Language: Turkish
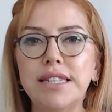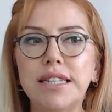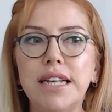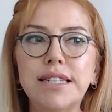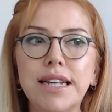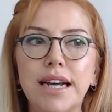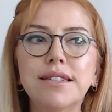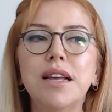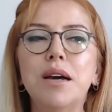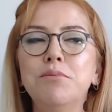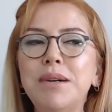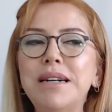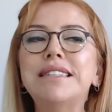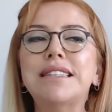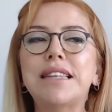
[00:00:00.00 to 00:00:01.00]
zaten
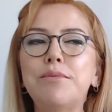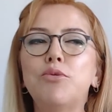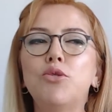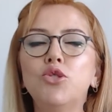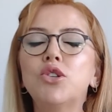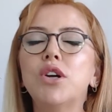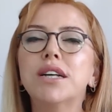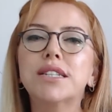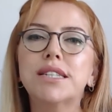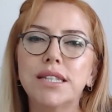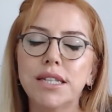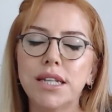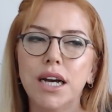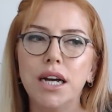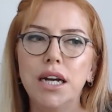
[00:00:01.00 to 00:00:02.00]
Mayıs ayı boyunca
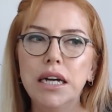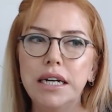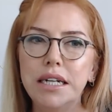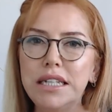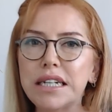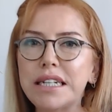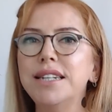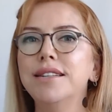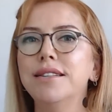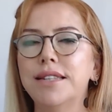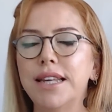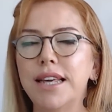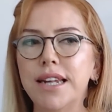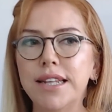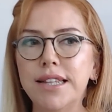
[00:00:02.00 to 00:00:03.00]
aslında yakın
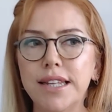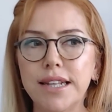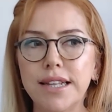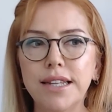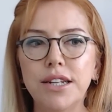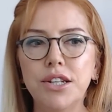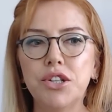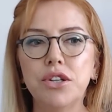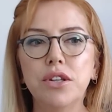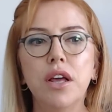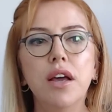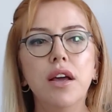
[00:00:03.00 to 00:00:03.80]
seyrettikleri için